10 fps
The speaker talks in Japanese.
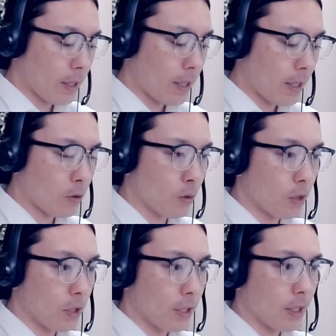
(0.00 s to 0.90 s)
でそう
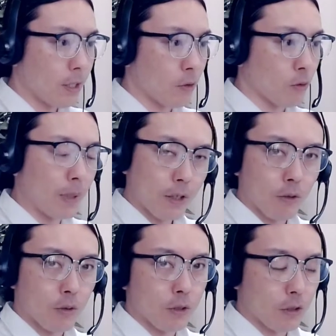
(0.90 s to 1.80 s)
いったのをパッ
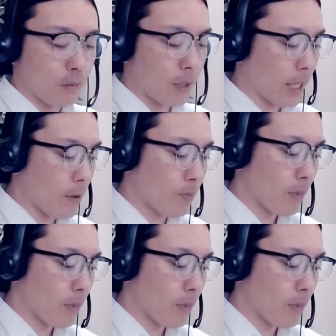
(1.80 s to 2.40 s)
とこうすぐ見て、